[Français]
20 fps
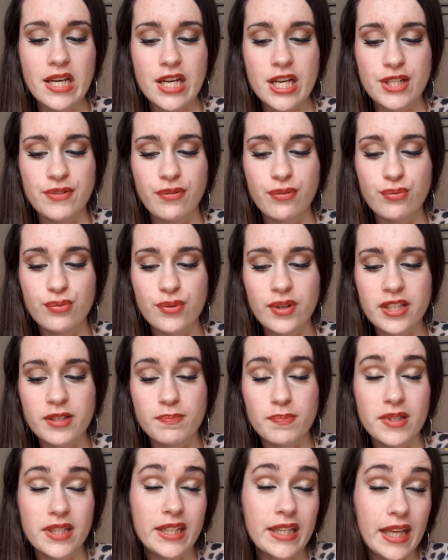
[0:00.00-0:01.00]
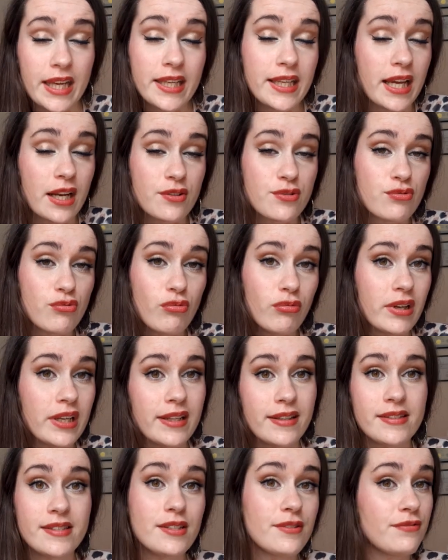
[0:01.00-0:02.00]
je vais vous expliquer quelles sont
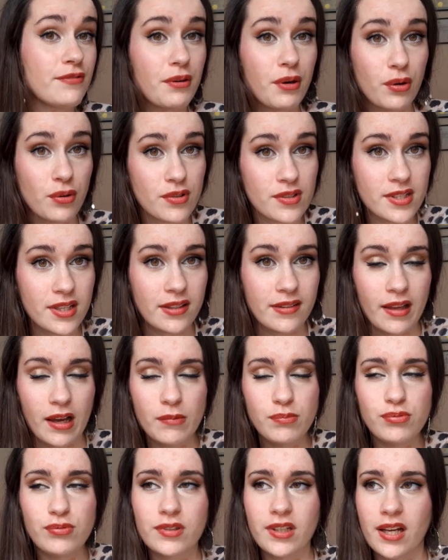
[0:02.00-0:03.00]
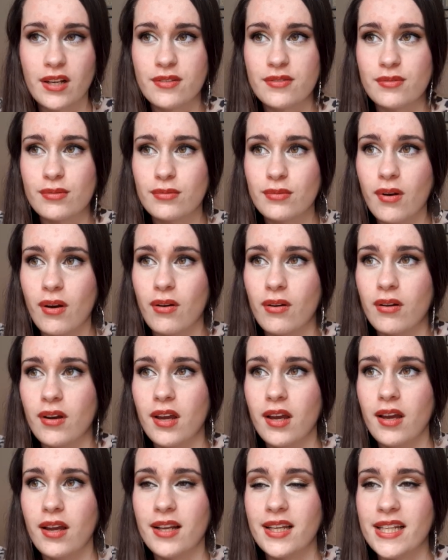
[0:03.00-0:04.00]
les différentes étapes ou quelles sont euh,
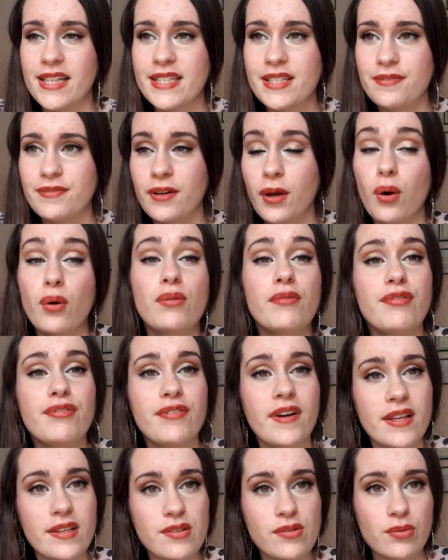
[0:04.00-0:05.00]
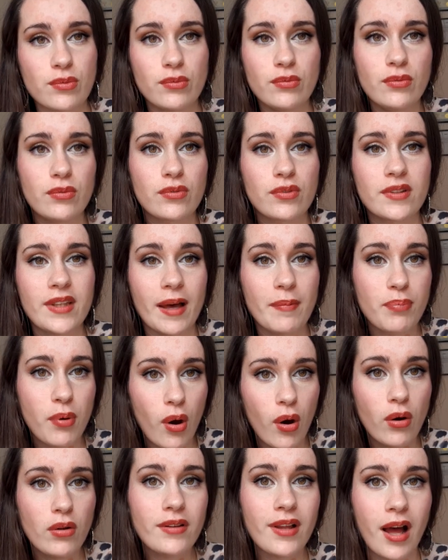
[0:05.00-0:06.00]
les différentes façons
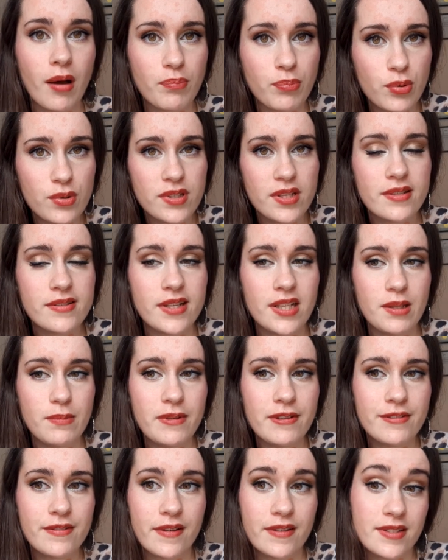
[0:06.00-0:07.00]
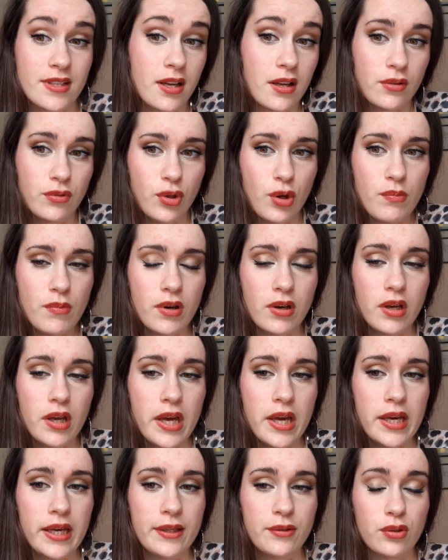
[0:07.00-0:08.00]
d'apprendre à poser ses limites face à un homme,
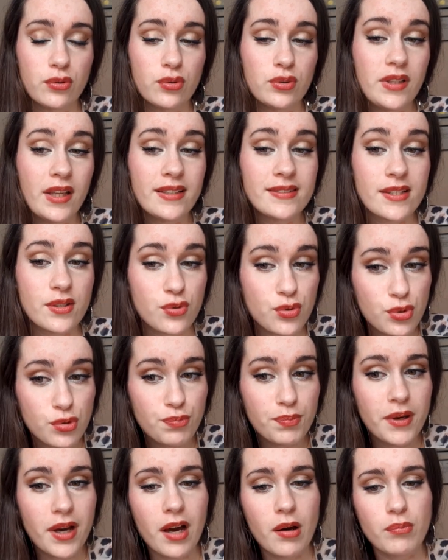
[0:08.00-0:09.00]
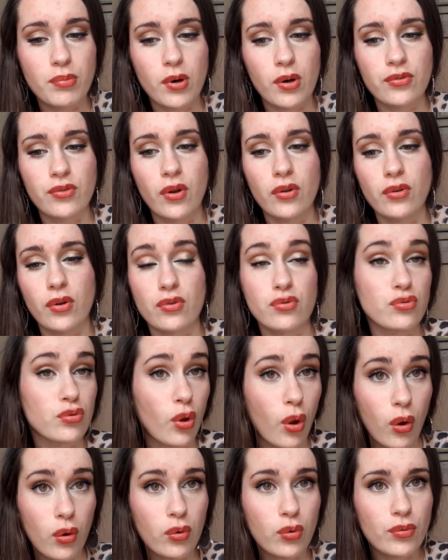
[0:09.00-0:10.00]
étant donné que c'est super important dans une
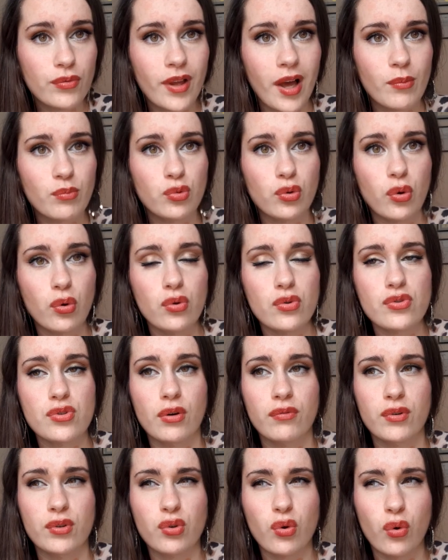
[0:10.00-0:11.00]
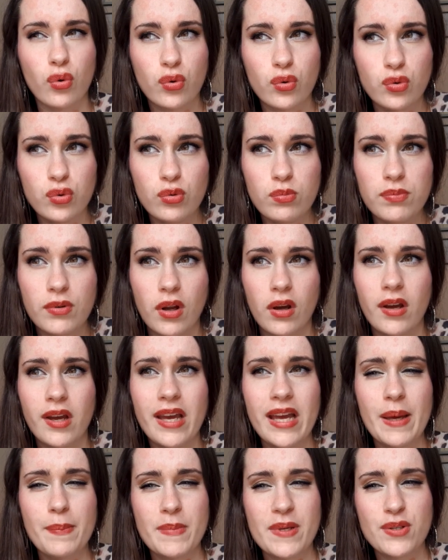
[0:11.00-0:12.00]
rencontre amoureuse, dans votre couple,
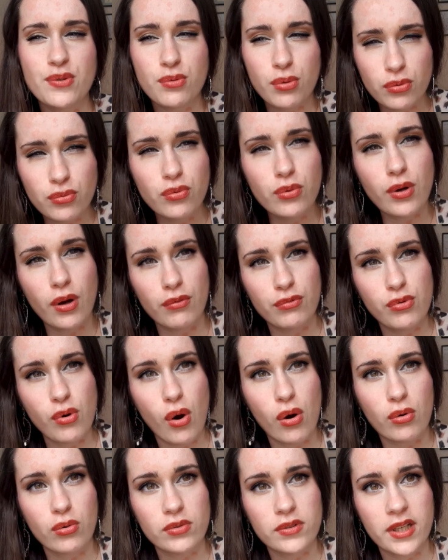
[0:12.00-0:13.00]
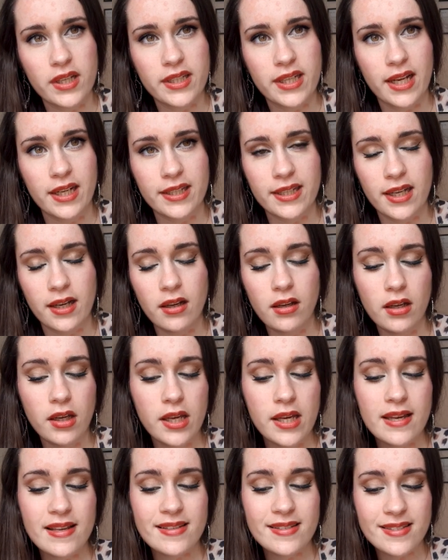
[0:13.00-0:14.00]
mais surtout quand vous rencontrez quelqu'un,
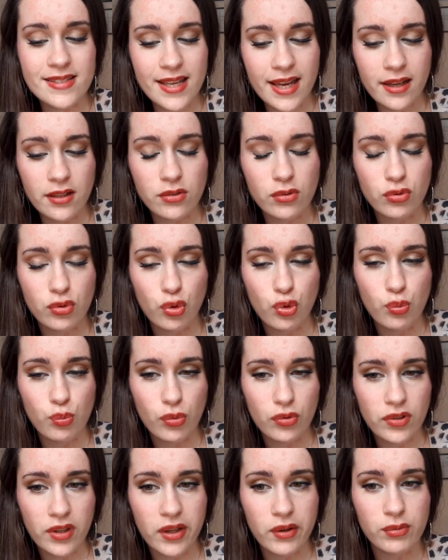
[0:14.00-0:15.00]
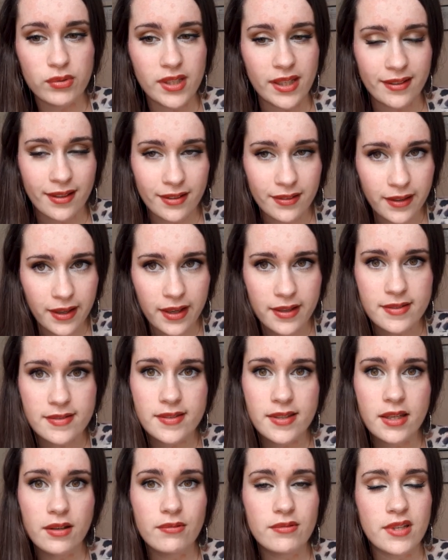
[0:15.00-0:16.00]
certes de lui montrer que vous êtes
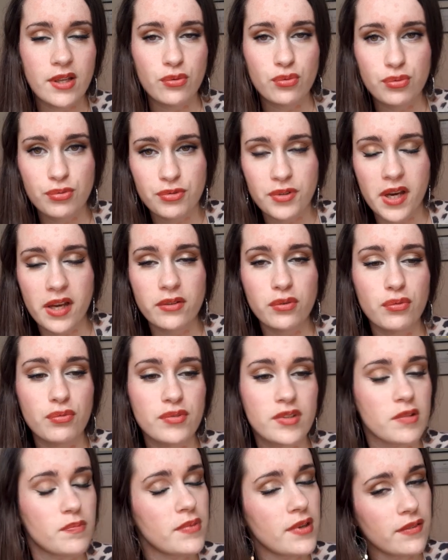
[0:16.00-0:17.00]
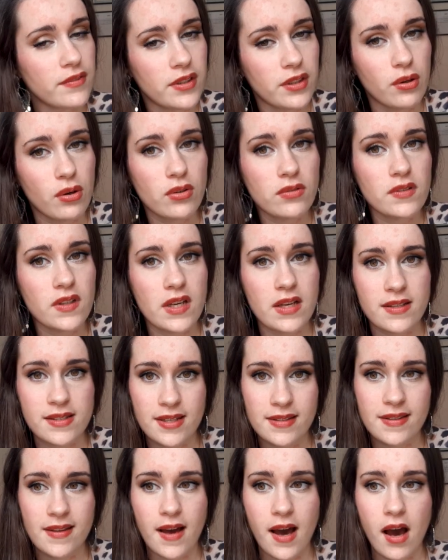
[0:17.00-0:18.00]
intéressé, que vous êtes ouverte, que vous êtes bienveillante,
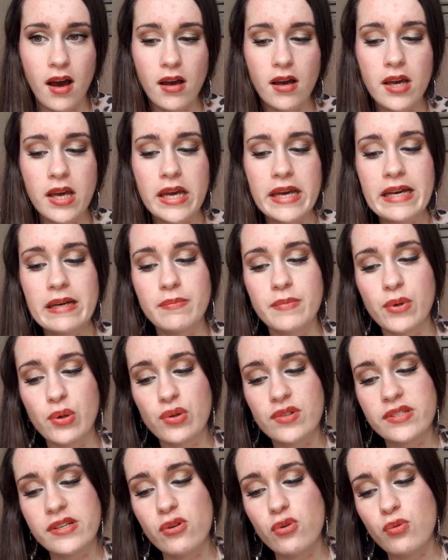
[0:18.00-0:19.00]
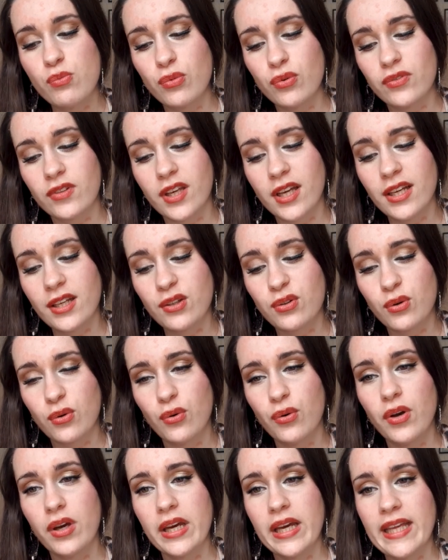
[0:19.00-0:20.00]
etc., mais aussi de lui montrer
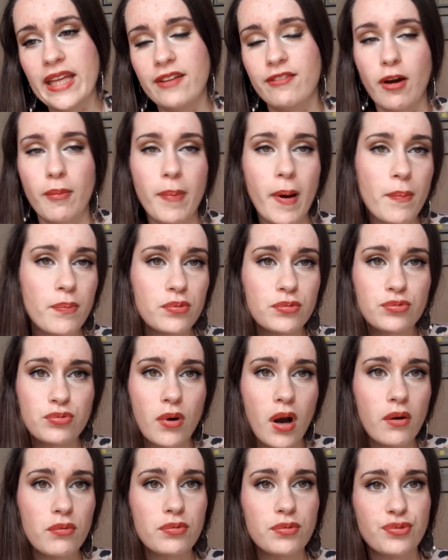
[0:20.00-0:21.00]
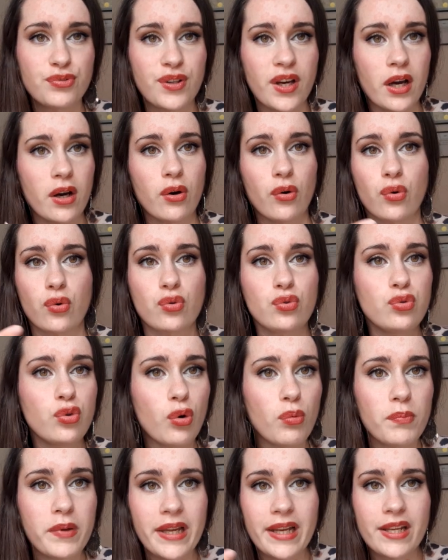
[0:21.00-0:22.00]
que il va pas pouvoir vous faire euh,
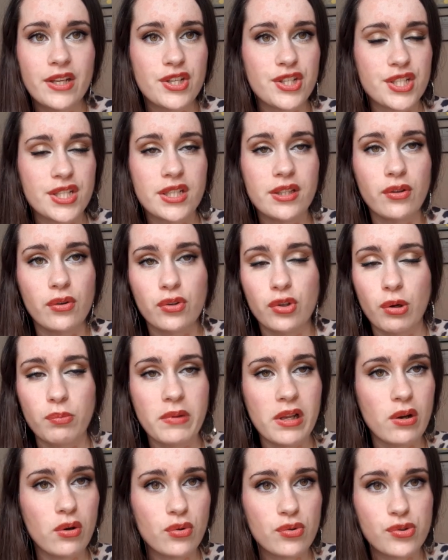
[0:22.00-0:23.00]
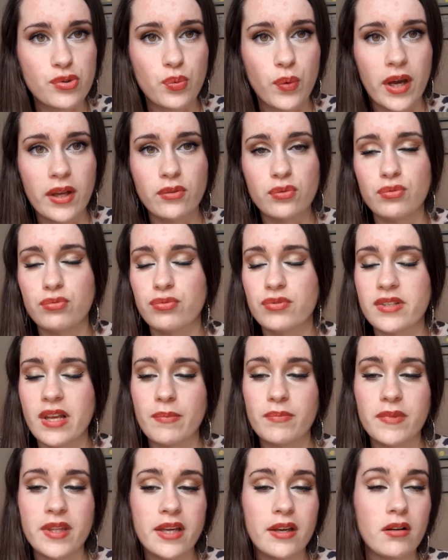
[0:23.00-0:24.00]
courber les chines comme il le souhaite ou vous
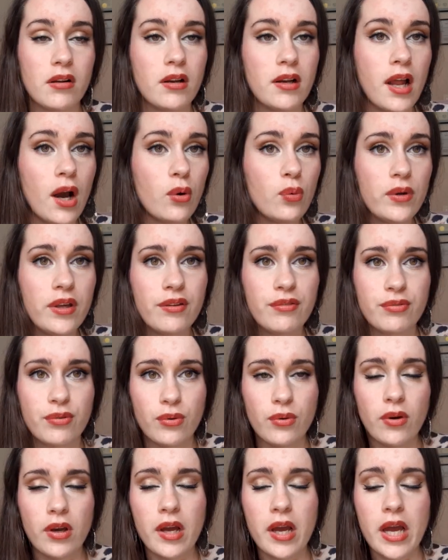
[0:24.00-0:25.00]
amener euh, là où il veut,